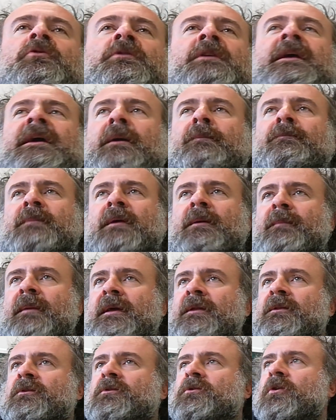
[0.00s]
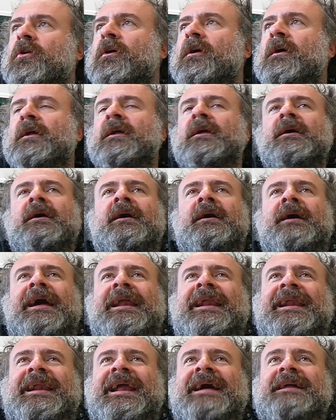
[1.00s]
di cambiamento eh,
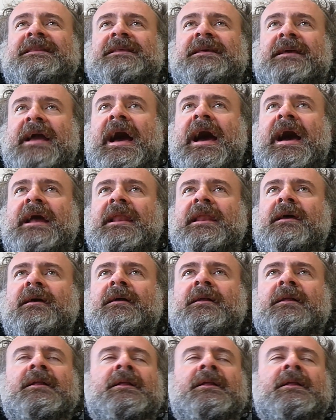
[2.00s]
radicale.